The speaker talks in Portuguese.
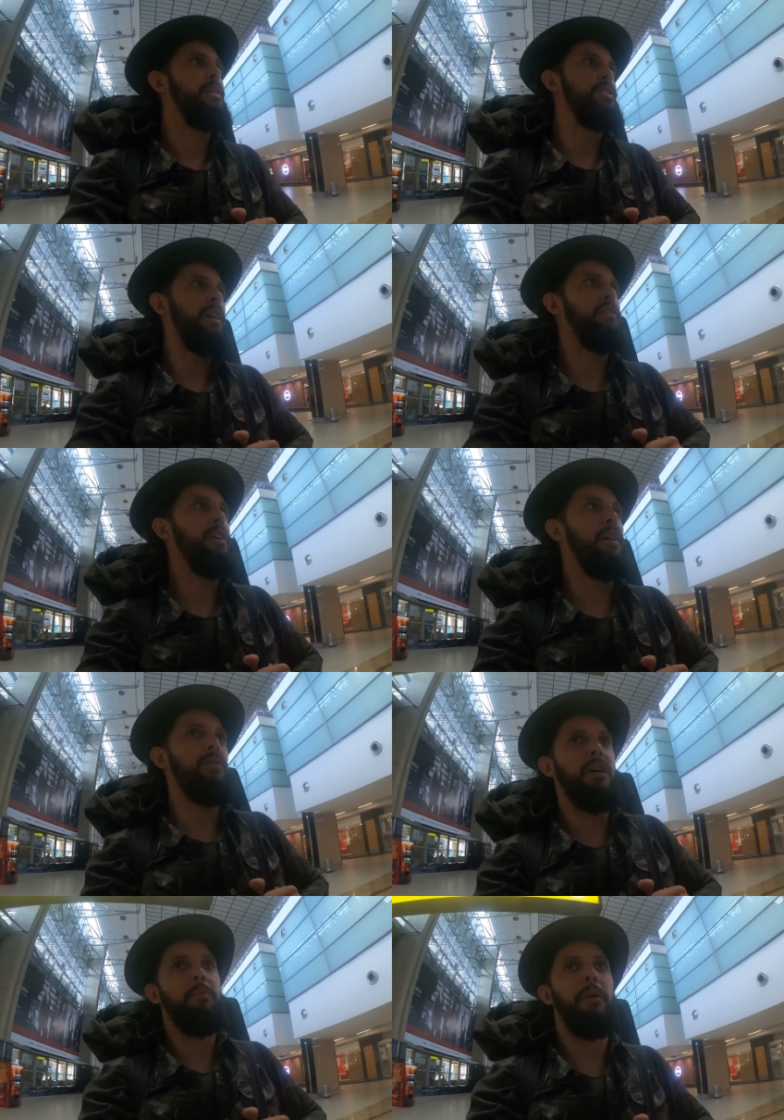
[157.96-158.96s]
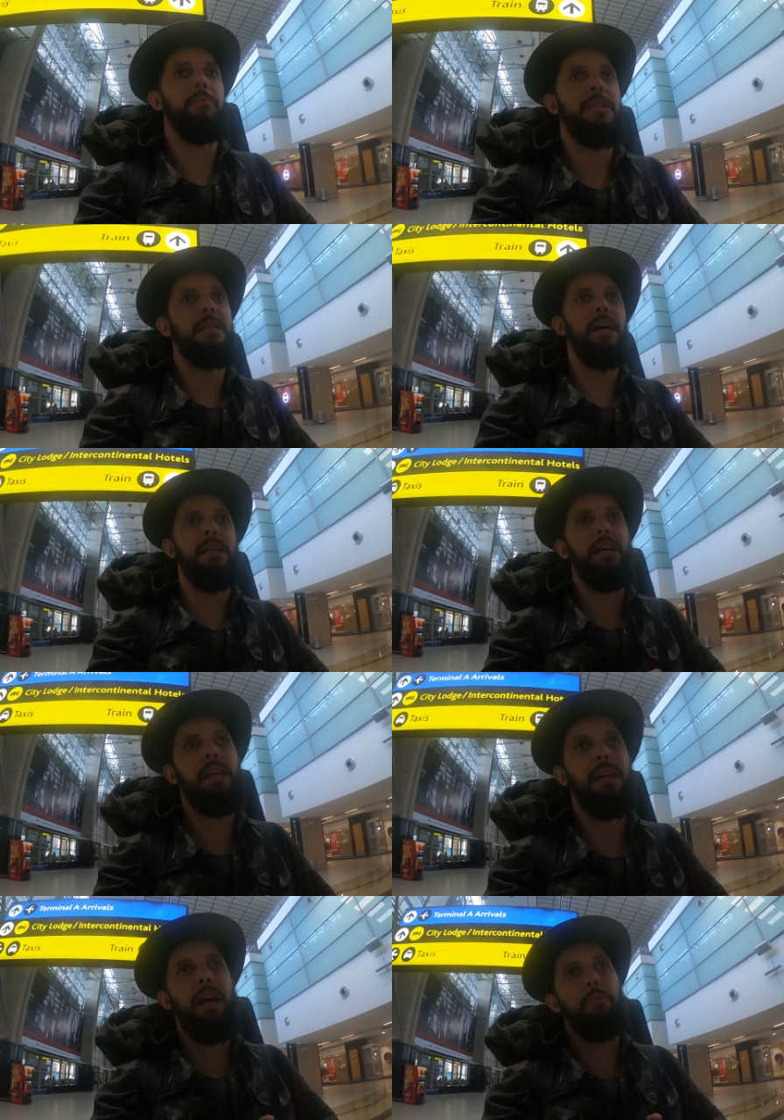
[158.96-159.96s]
de avião, né? Para mim sair
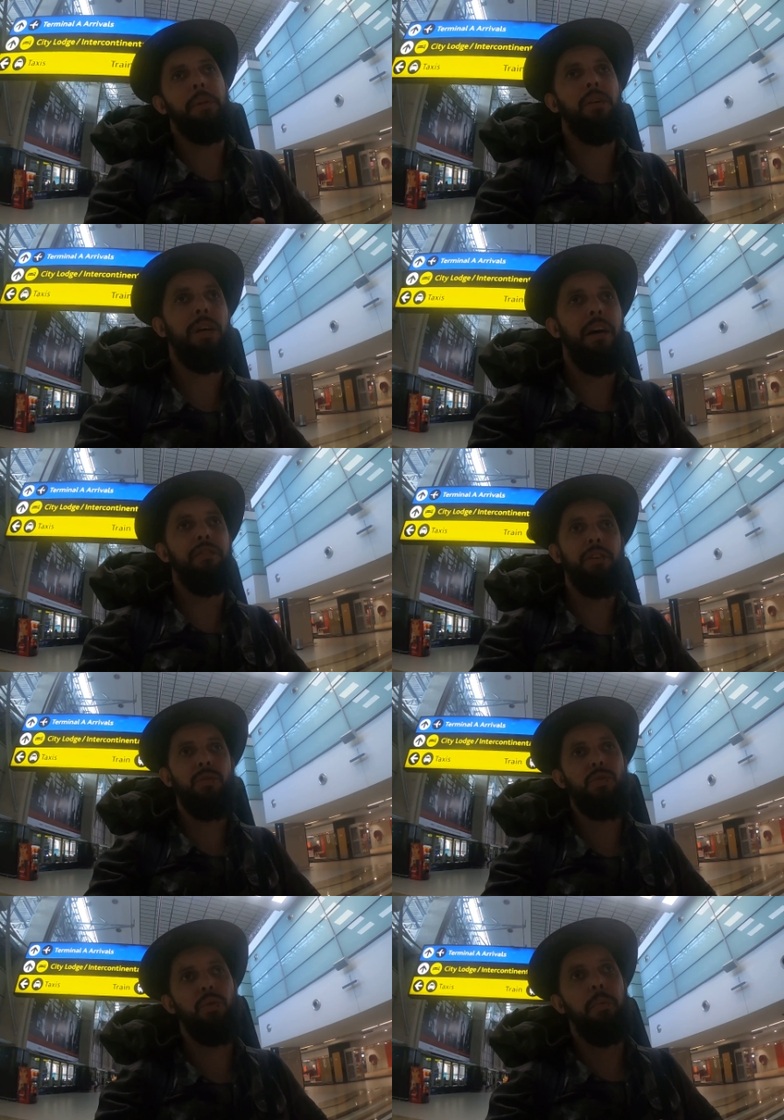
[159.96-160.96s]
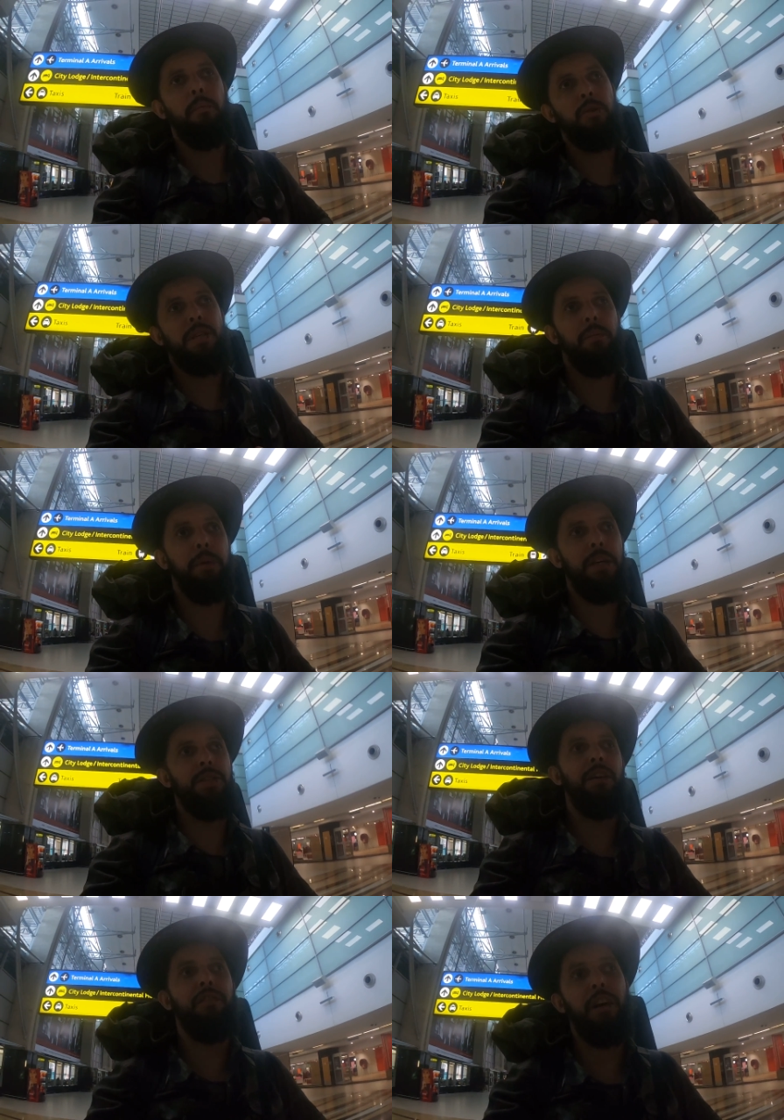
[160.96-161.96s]
daqui da capital da África do Sul para Moçambique
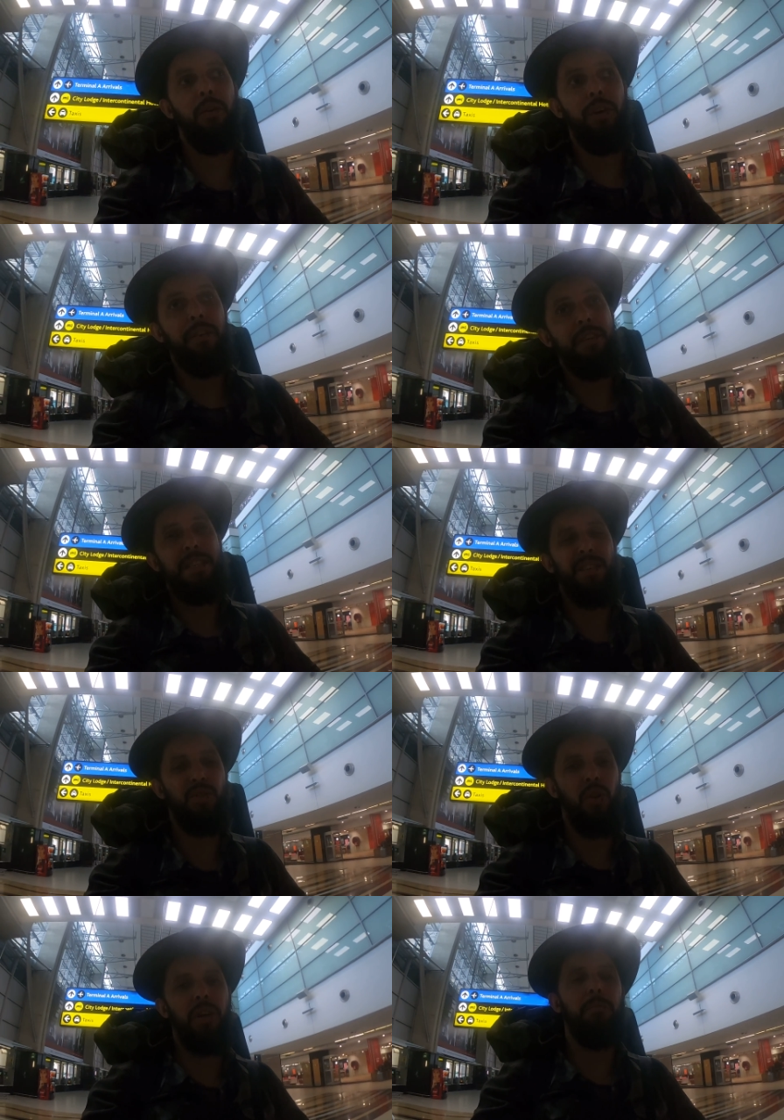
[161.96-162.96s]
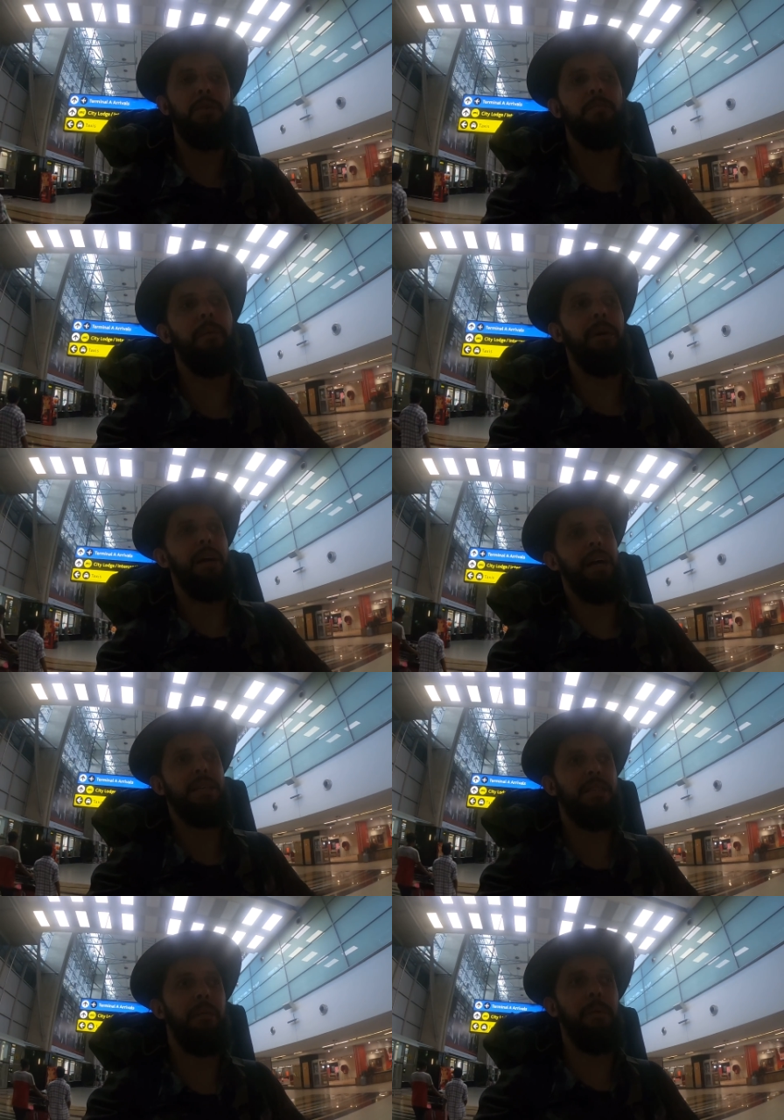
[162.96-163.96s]
de avião, eu ia fazer de ônibus para
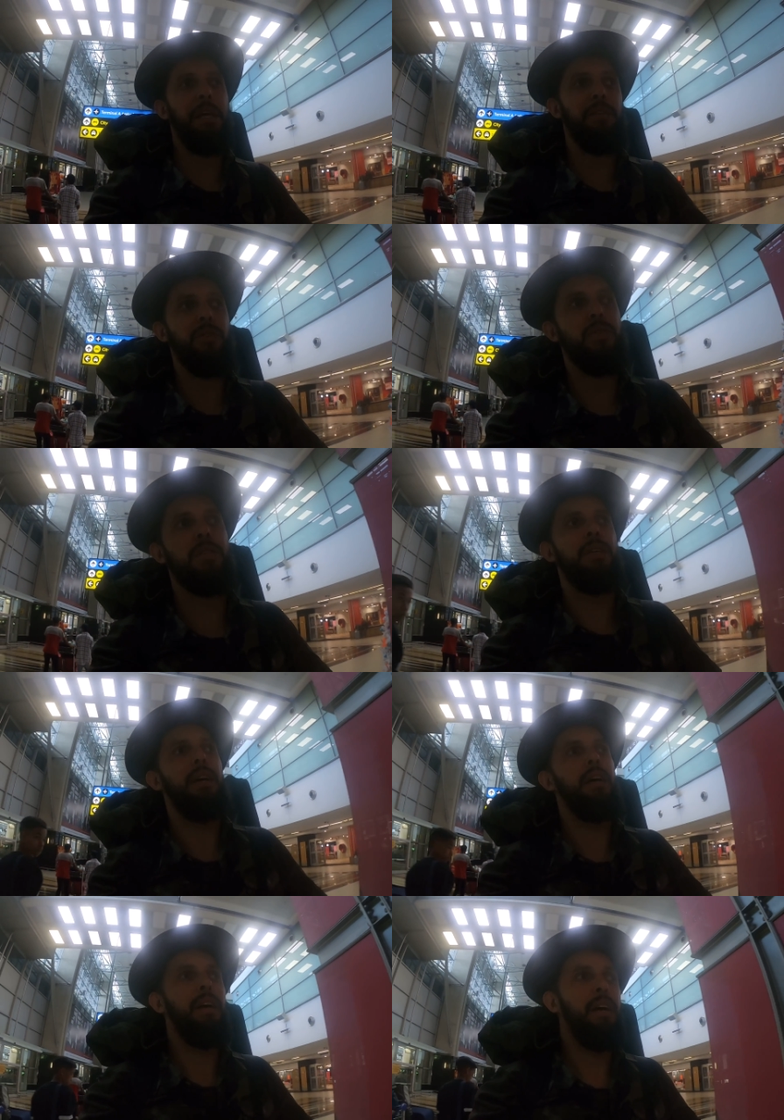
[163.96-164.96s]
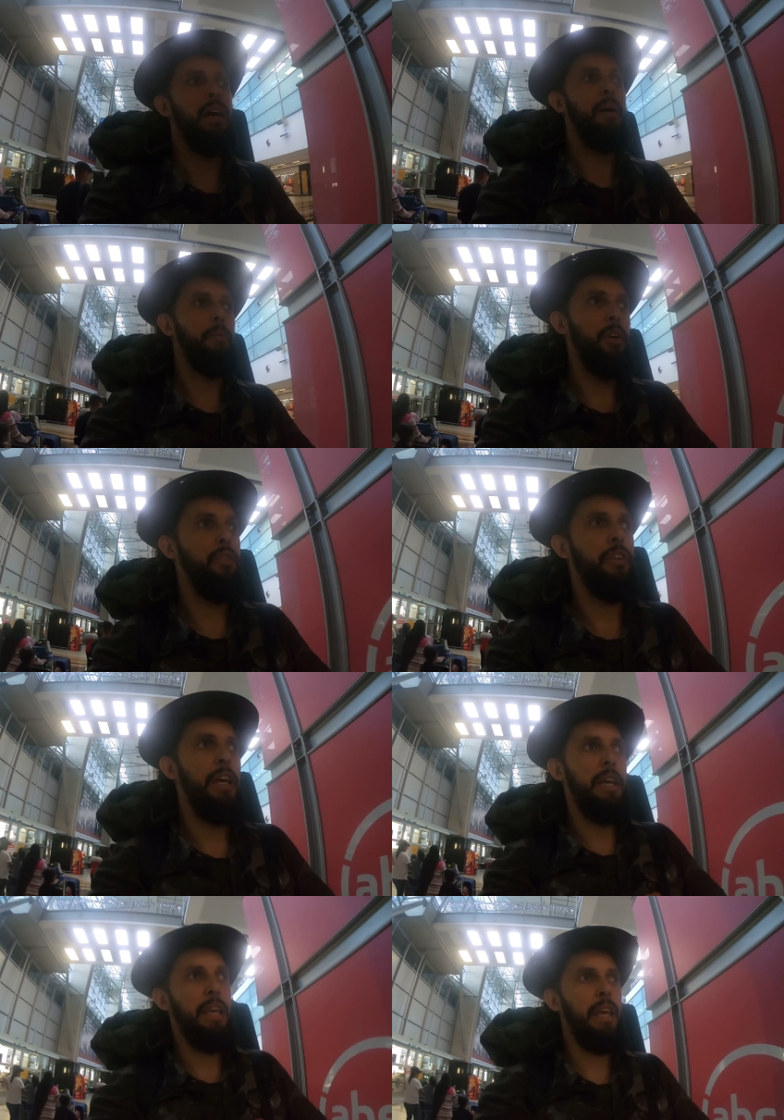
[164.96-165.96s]
gastar menos. É porque eu
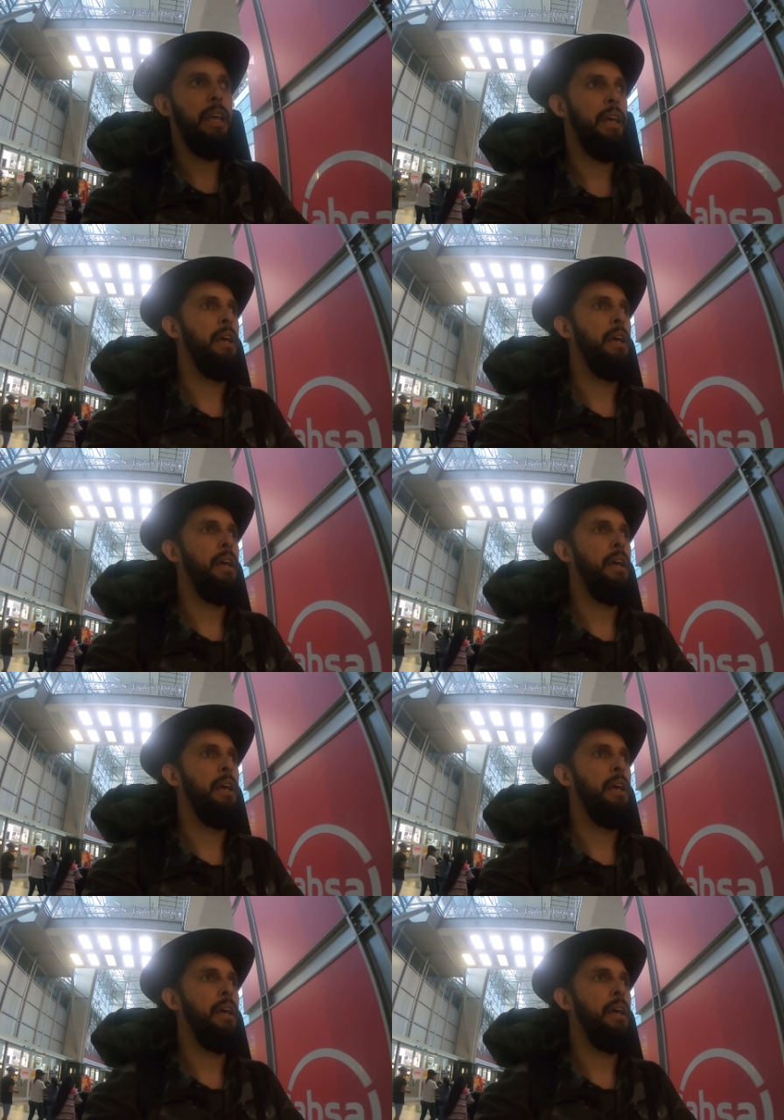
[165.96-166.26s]
venho aqui